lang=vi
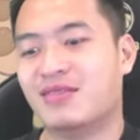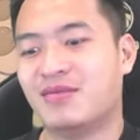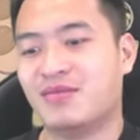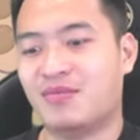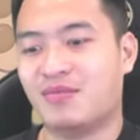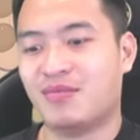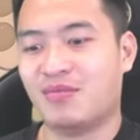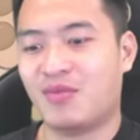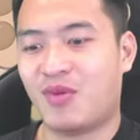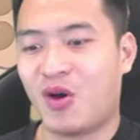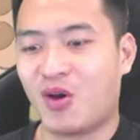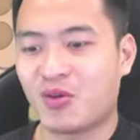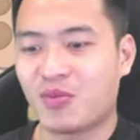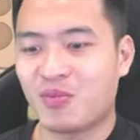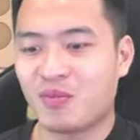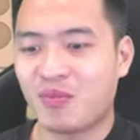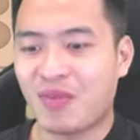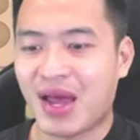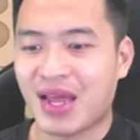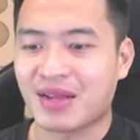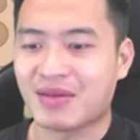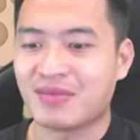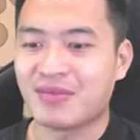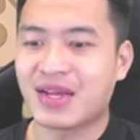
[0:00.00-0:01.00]
Một
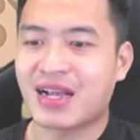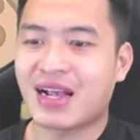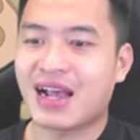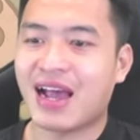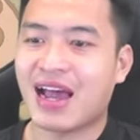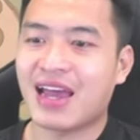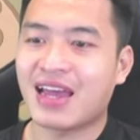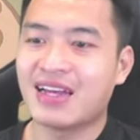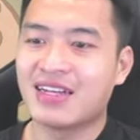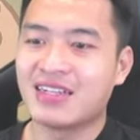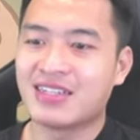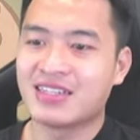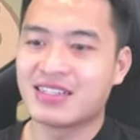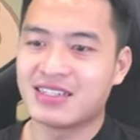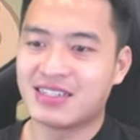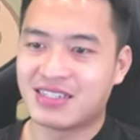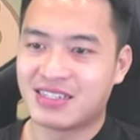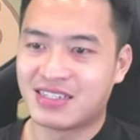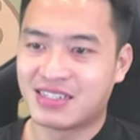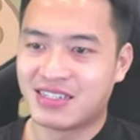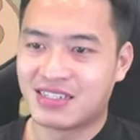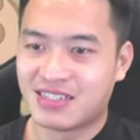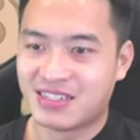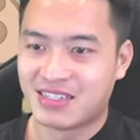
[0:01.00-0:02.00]
mảnh mới cay chứ.
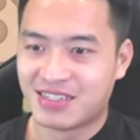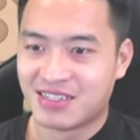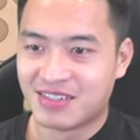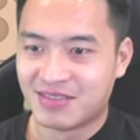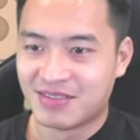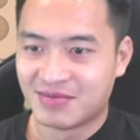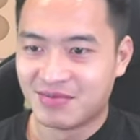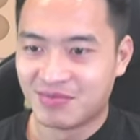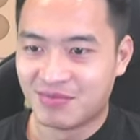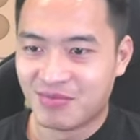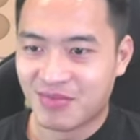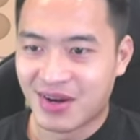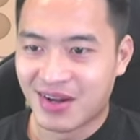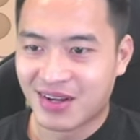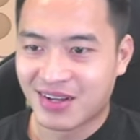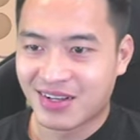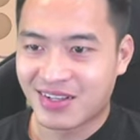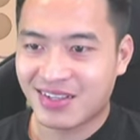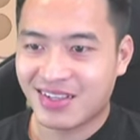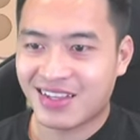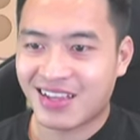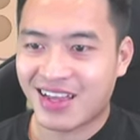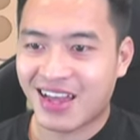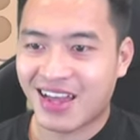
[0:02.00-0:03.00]
Bực
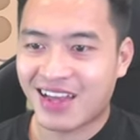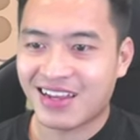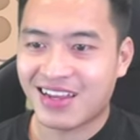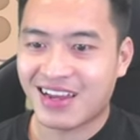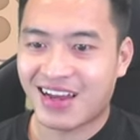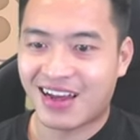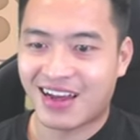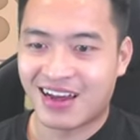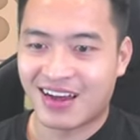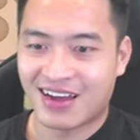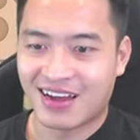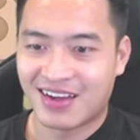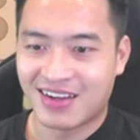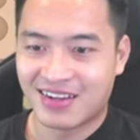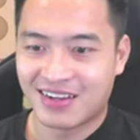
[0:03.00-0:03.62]
thế nhở.